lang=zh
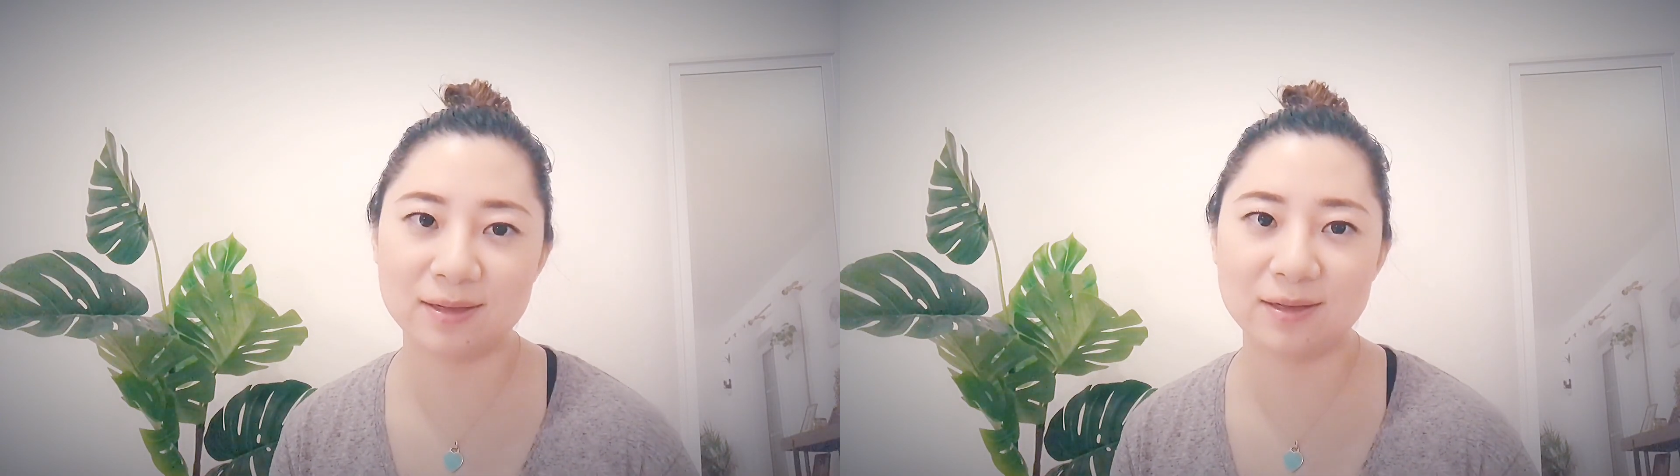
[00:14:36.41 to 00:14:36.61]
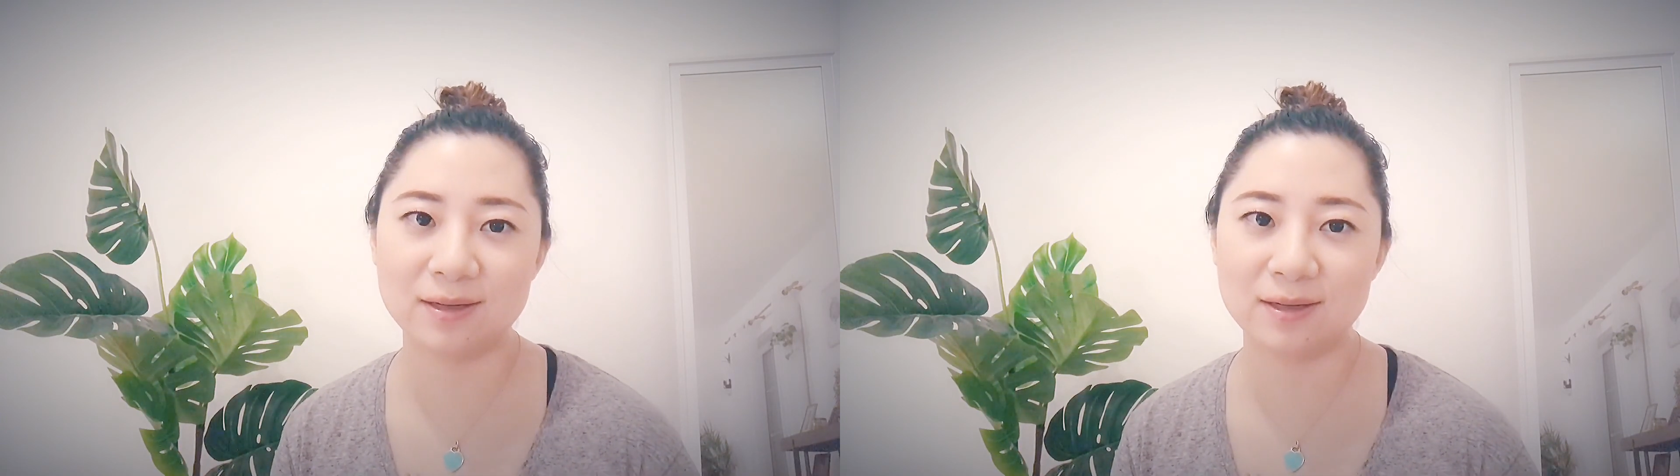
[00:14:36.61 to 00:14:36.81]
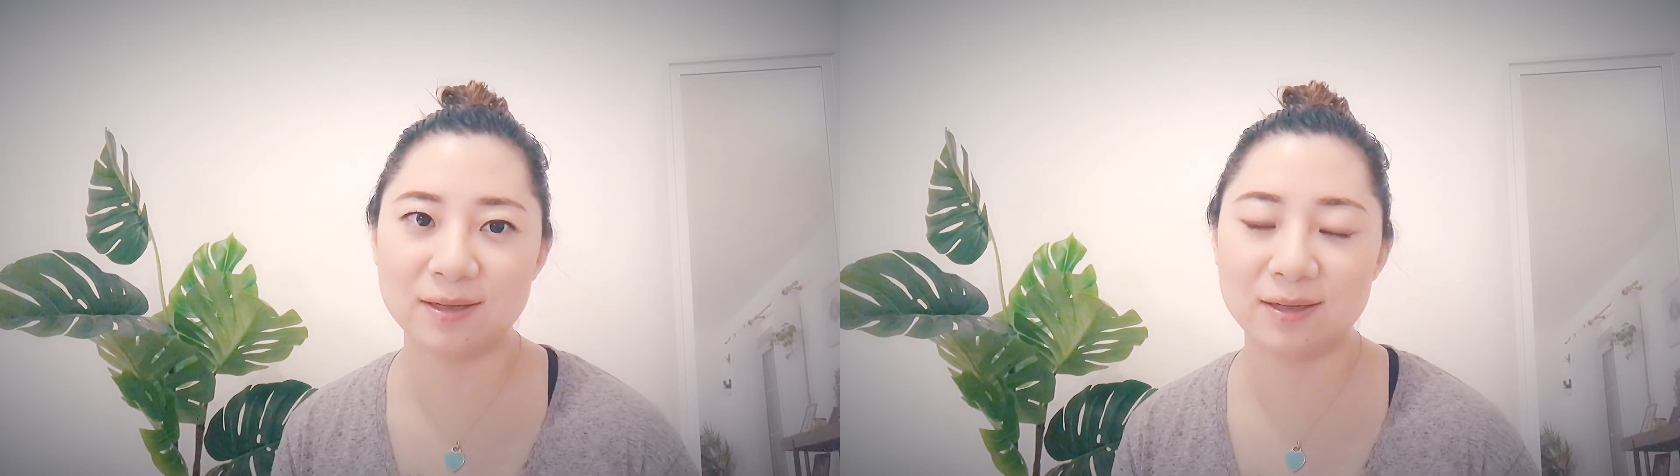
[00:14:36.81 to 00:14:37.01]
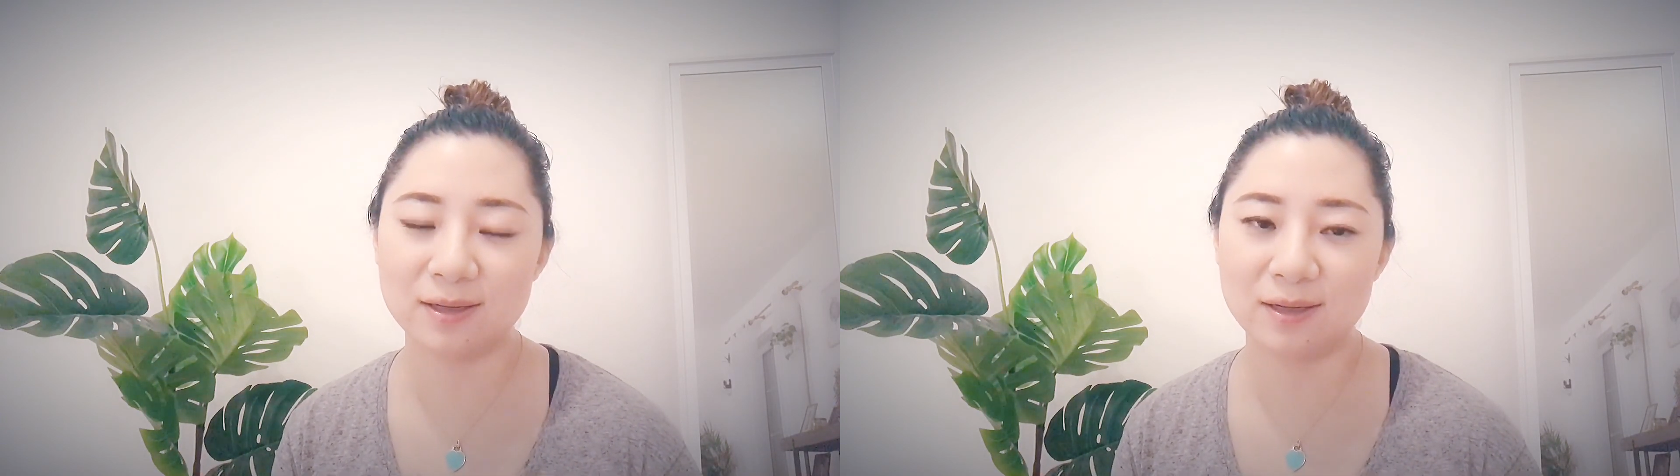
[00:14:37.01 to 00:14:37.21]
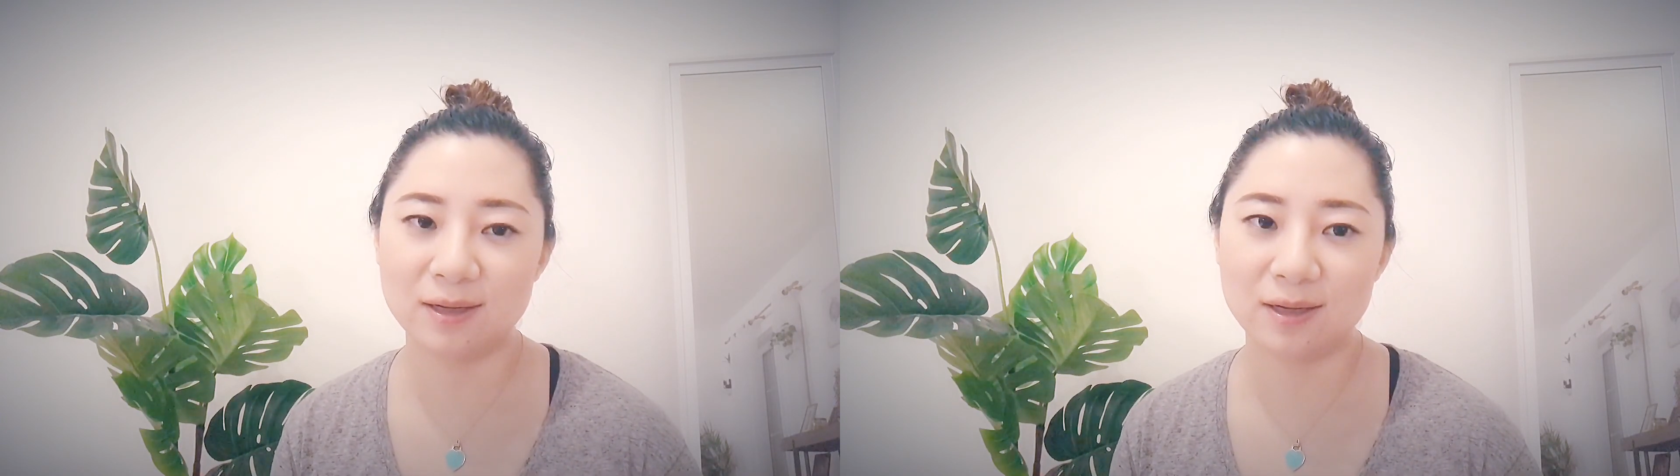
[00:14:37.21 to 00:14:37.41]
个
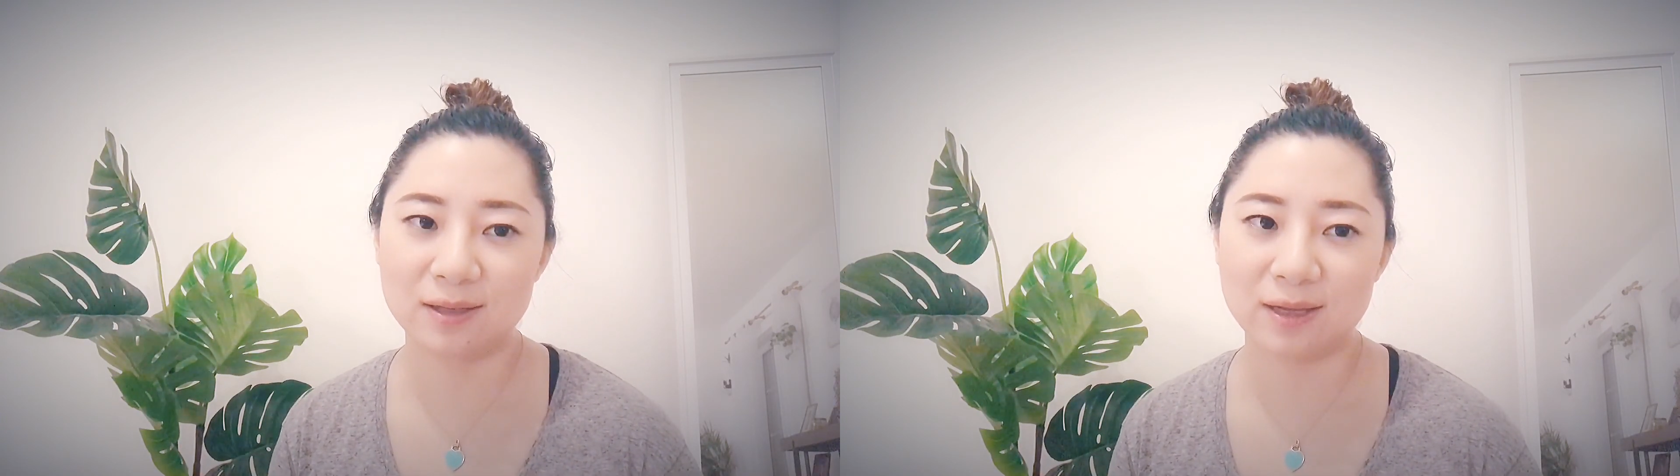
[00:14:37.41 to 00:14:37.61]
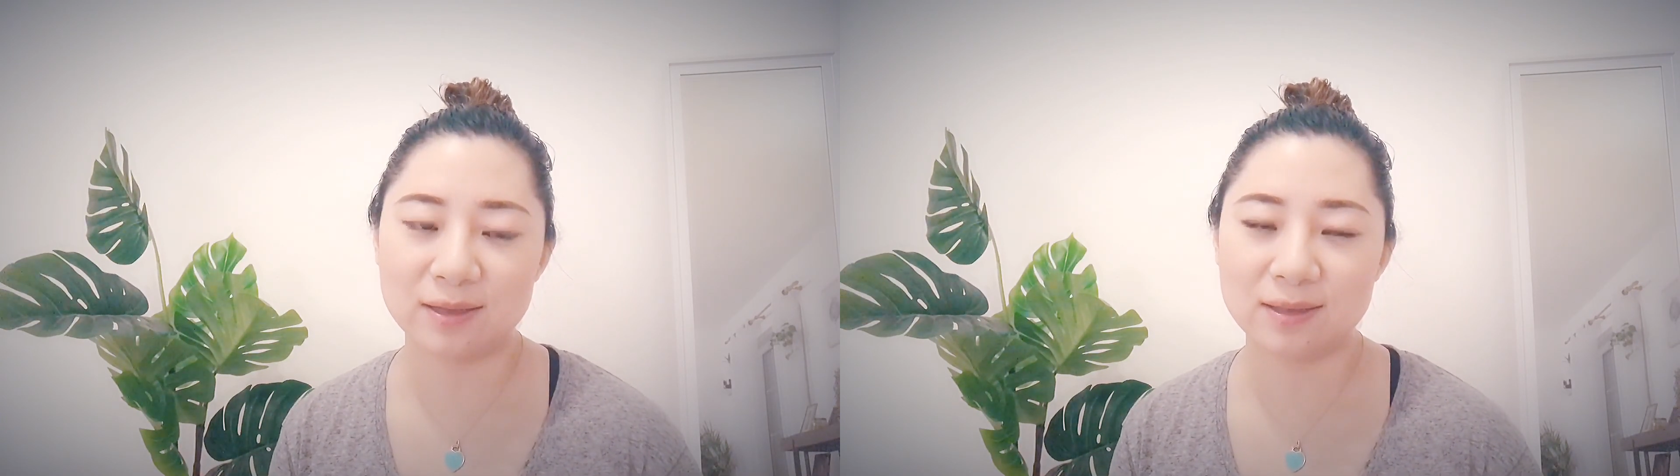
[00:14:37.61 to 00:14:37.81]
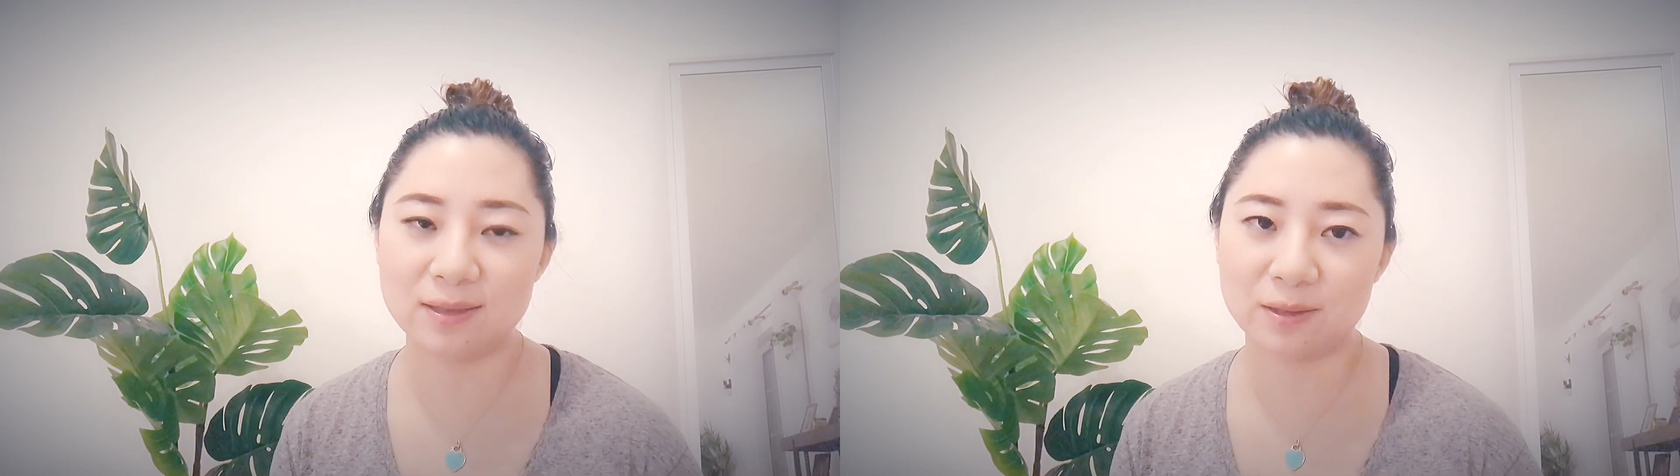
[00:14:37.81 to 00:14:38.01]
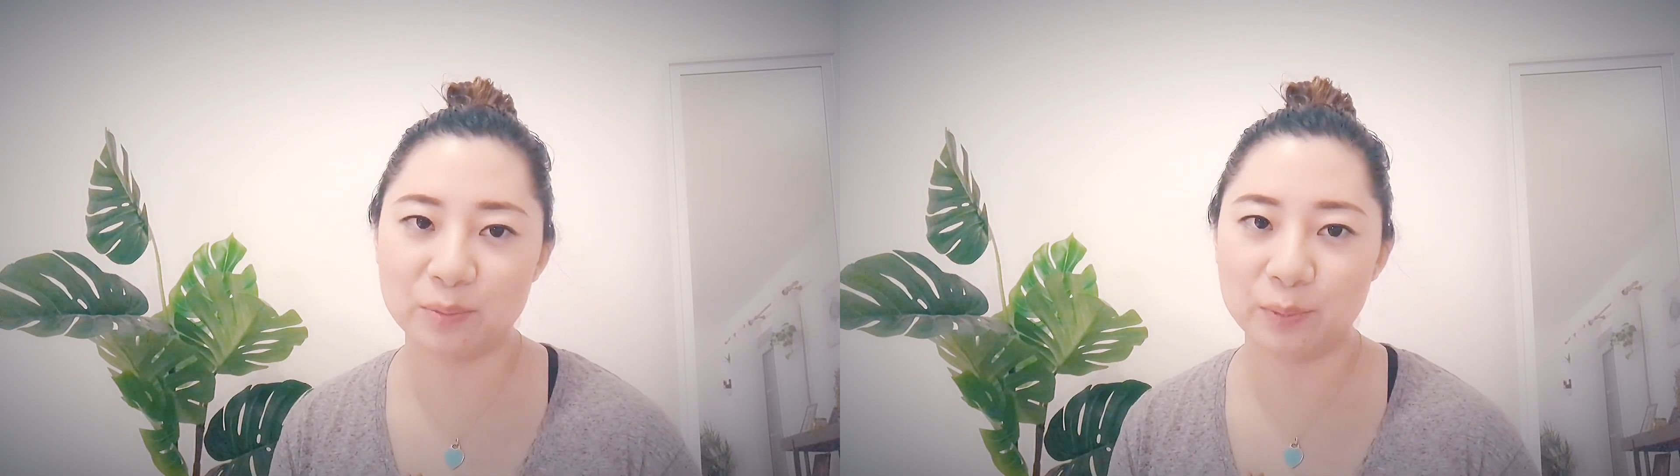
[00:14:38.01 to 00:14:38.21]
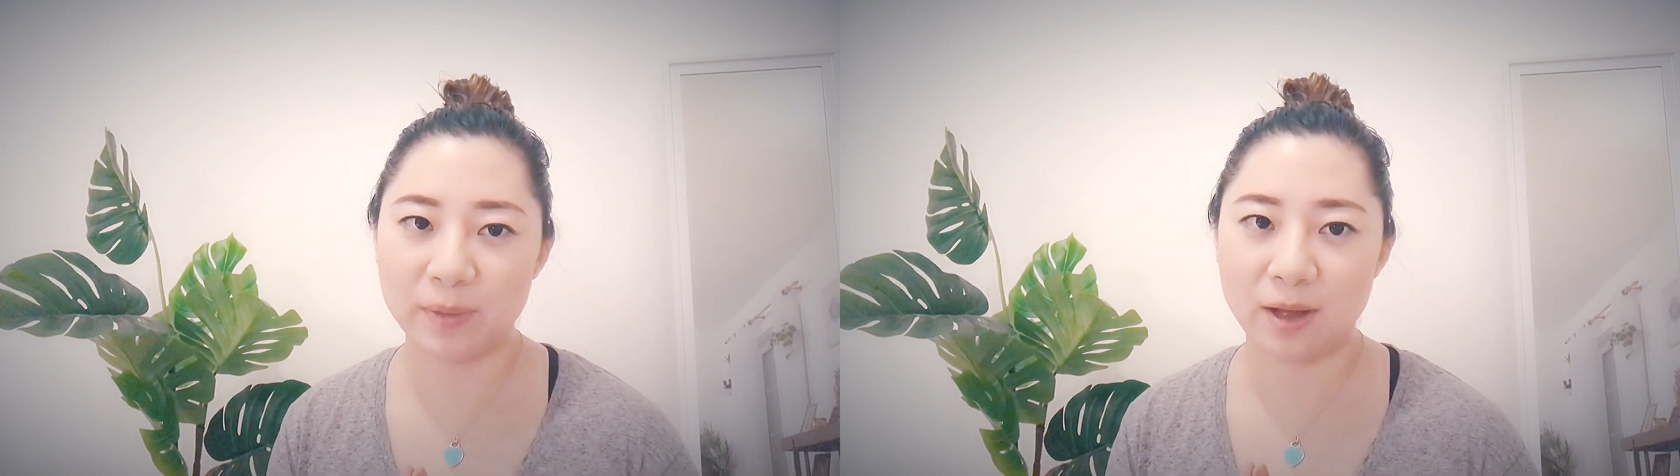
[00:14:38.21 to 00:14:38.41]
给自己的
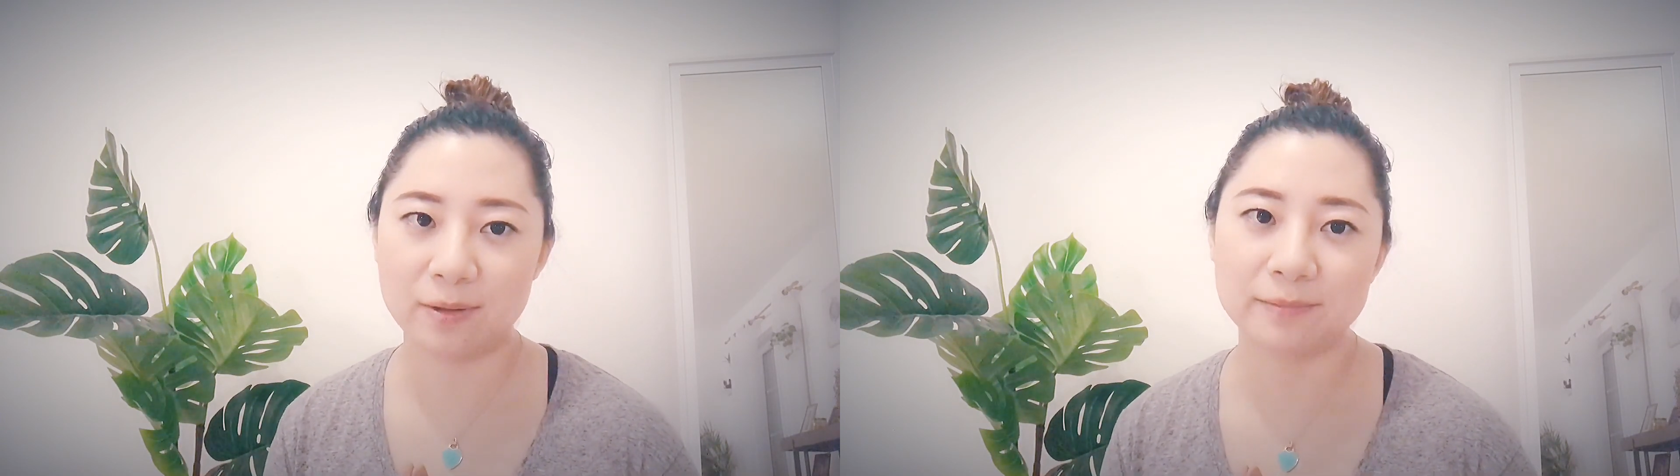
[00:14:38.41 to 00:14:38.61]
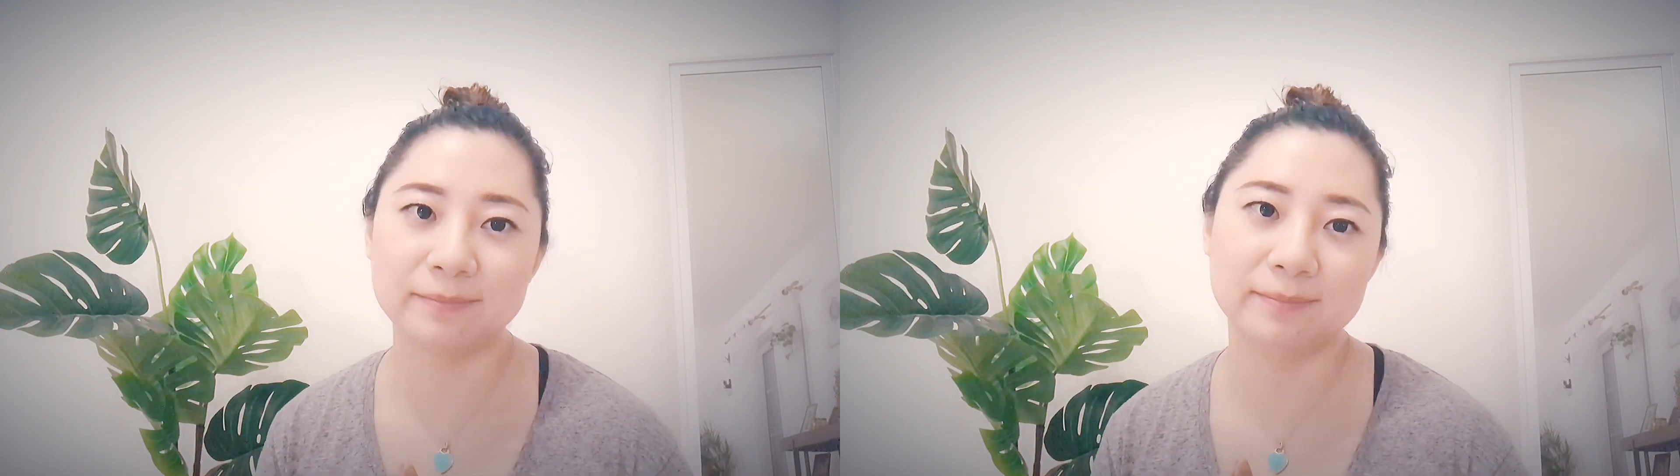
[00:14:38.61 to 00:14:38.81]
目标。